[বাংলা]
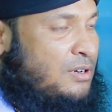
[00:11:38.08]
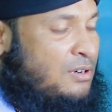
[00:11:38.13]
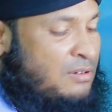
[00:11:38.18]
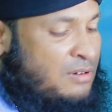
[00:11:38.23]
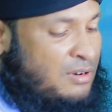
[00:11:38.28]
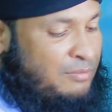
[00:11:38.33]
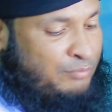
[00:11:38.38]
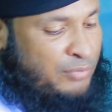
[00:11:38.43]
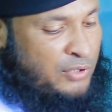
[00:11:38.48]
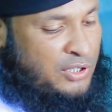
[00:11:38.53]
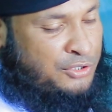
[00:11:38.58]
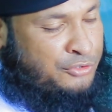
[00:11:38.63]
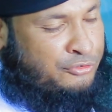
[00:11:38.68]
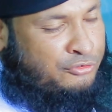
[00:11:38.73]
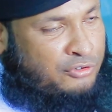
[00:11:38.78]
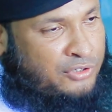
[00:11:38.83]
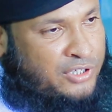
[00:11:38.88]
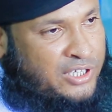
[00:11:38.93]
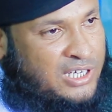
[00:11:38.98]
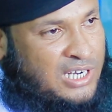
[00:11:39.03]
রব্বুল
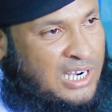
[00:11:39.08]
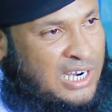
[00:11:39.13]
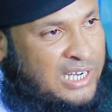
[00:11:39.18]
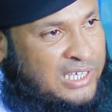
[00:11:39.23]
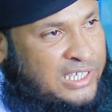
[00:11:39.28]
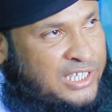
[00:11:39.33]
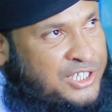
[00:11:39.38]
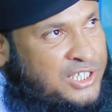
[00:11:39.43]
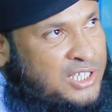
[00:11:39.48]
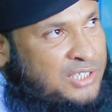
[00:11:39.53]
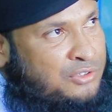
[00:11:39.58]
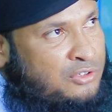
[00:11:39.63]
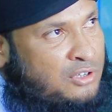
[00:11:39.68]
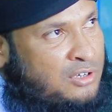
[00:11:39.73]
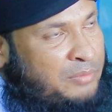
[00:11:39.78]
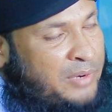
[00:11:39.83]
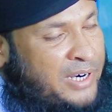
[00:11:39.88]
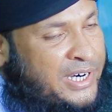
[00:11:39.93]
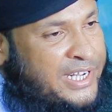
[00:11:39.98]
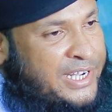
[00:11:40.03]
ইজ্জতের আলিশান
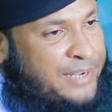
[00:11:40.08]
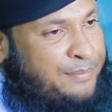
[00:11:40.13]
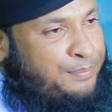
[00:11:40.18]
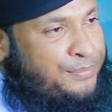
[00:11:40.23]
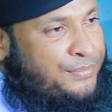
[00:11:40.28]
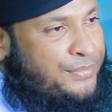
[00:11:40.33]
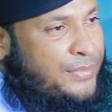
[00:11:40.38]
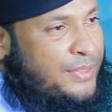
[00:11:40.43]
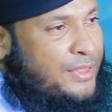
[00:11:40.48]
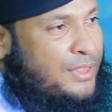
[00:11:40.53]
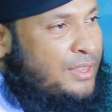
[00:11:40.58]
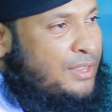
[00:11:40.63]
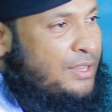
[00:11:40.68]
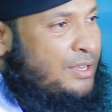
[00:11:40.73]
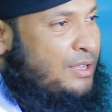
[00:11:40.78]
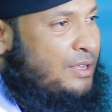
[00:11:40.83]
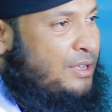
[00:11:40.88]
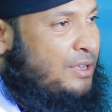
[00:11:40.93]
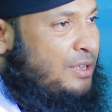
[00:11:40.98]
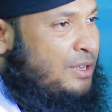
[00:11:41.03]
দরবারে
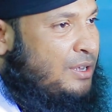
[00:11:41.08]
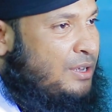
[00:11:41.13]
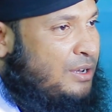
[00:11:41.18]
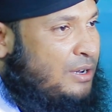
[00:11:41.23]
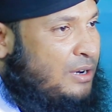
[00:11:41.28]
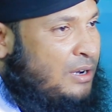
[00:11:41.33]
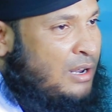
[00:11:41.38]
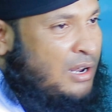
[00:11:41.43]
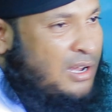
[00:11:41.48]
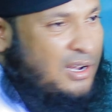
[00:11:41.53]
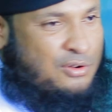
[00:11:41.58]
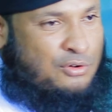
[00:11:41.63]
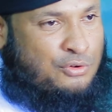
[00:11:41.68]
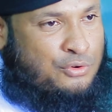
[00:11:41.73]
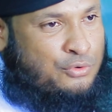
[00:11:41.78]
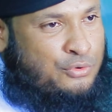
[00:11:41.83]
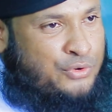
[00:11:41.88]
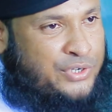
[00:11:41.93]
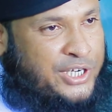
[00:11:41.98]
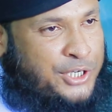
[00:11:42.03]
লাখো
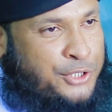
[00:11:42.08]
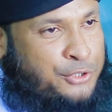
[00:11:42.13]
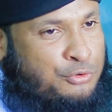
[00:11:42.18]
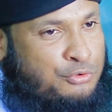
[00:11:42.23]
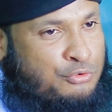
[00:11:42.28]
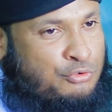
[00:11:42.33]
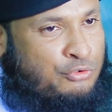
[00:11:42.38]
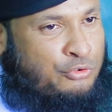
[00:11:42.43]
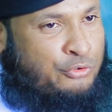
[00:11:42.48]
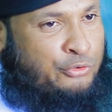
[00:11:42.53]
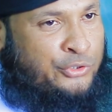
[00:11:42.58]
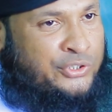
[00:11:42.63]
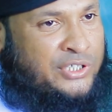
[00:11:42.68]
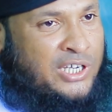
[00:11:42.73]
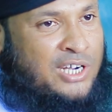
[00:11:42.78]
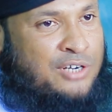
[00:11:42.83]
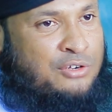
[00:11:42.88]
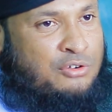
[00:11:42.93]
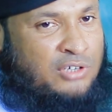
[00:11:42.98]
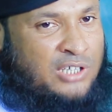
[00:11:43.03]
কোটি শুকুর
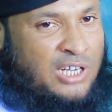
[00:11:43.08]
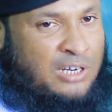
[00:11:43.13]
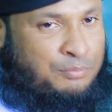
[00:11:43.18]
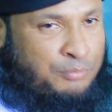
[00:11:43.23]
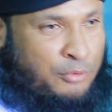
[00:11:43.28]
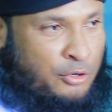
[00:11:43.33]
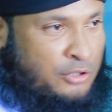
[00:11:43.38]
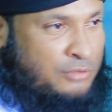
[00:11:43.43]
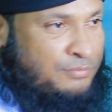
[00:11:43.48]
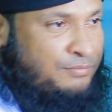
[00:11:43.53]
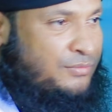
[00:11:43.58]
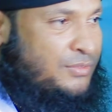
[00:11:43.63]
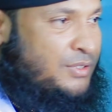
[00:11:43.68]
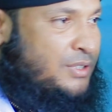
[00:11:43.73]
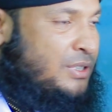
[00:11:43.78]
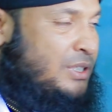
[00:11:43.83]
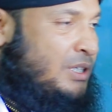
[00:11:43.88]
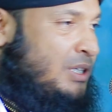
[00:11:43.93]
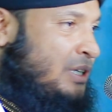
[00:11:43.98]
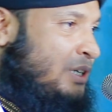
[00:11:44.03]
গুজার করার পর
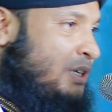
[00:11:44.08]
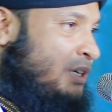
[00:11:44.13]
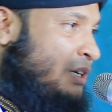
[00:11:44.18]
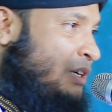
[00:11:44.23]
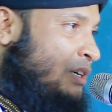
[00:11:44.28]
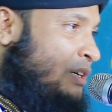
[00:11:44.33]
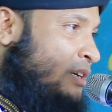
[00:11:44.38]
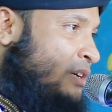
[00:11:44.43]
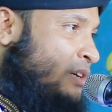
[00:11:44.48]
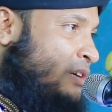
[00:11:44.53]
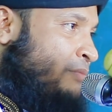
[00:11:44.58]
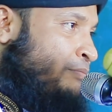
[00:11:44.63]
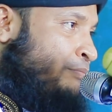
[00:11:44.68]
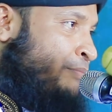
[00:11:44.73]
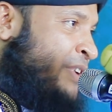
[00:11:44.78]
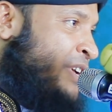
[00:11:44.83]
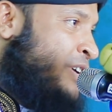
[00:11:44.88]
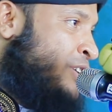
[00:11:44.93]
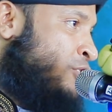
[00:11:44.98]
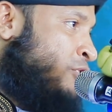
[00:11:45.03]

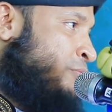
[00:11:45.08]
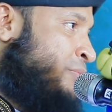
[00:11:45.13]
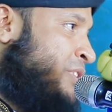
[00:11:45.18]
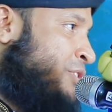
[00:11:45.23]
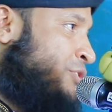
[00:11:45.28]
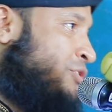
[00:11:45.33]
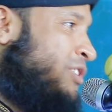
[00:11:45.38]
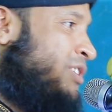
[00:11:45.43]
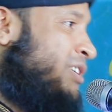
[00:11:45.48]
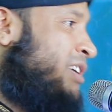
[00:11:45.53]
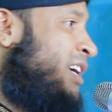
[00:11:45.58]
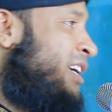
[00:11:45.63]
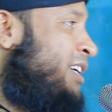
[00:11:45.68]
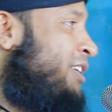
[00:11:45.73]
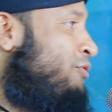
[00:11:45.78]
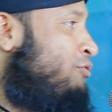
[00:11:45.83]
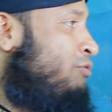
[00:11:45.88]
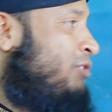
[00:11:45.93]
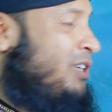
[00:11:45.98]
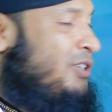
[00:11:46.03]
প্রিয় নবী সরকার
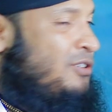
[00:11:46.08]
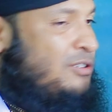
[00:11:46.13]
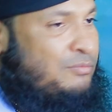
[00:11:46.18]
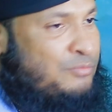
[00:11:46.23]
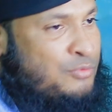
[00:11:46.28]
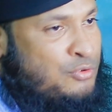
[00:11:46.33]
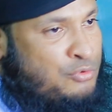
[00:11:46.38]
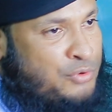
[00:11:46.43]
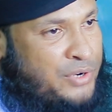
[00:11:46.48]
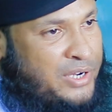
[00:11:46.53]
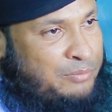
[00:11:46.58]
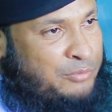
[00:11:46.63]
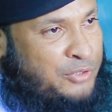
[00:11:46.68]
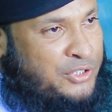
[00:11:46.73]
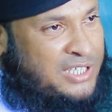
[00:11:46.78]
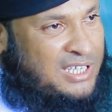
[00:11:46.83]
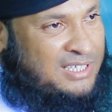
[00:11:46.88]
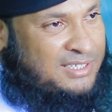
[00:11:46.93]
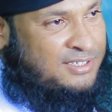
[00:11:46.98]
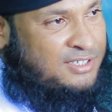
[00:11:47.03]
দু আলম নূরে
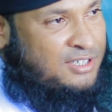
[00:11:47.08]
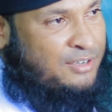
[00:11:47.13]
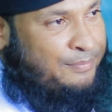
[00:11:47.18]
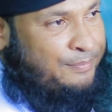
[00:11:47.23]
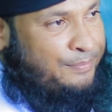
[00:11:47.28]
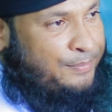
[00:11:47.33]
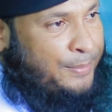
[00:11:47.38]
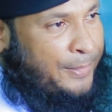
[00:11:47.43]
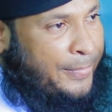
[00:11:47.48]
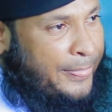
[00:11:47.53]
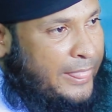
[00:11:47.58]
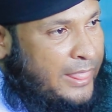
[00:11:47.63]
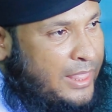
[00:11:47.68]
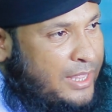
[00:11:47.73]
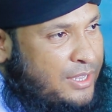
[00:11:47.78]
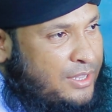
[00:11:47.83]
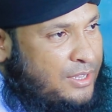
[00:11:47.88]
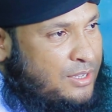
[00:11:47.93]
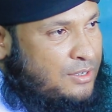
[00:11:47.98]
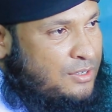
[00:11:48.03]
মুজাসম
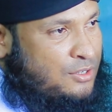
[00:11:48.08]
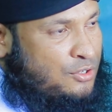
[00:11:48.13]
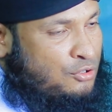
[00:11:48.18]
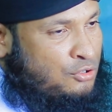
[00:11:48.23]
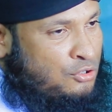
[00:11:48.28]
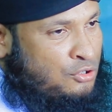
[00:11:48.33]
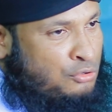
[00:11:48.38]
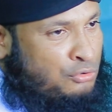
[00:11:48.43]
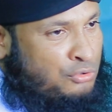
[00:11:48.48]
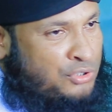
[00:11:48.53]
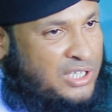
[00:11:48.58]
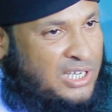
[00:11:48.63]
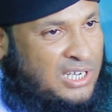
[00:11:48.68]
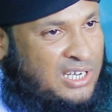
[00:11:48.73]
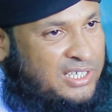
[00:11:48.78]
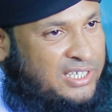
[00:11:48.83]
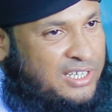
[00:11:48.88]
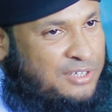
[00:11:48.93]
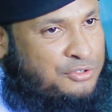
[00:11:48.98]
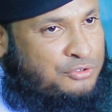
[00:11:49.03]
দু
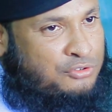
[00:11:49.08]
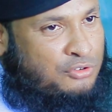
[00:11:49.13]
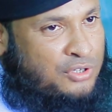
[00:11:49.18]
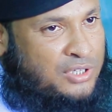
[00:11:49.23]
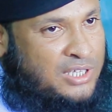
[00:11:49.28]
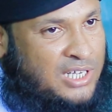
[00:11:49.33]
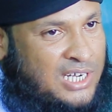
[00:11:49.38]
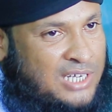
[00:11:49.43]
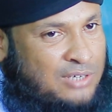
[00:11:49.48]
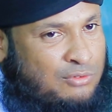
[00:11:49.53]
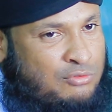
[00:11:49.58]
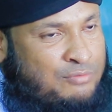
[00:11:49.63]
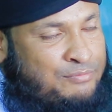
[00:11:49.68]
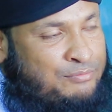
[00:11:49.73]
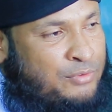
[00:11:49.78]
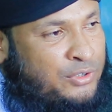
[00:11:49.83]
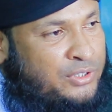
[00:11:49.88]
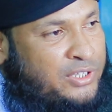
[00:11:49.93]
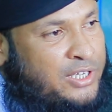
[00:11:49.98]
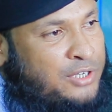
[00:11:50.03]
জাহানের সর্দার
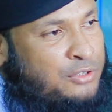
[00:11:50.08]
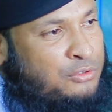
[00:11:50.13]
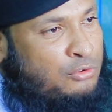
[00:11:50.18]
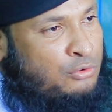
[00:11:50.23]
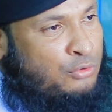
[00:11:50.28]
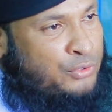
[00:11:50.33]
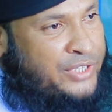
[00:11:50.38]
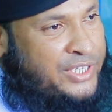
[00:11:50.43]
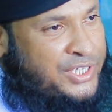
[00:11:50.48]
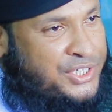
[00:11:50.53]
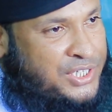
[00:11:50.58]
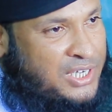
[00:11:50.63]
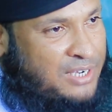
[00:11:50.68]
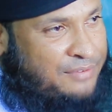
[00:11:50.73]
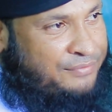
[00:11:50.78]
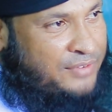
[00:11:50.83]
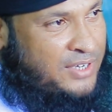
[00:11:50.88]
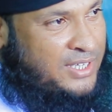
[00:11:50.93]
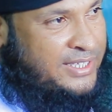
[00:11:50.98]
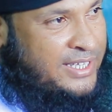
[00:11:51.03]
উম্মতের দরদি
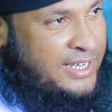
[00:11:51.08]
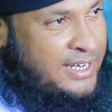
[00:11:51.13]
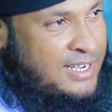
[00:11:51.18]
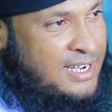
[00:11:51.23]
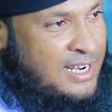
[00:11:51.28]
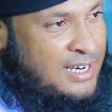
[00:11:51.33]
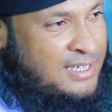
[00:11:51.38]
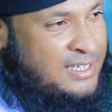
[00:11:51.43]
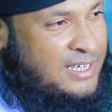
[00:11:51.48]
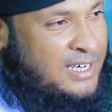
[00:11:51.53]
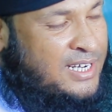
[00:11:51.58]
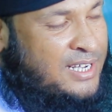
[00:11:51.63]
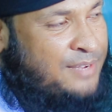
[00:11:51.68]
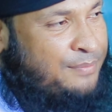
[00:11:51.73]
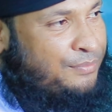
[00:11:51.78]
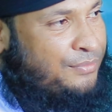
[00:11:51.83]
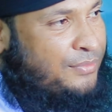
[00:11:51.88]
সাফাতের কান্ডারি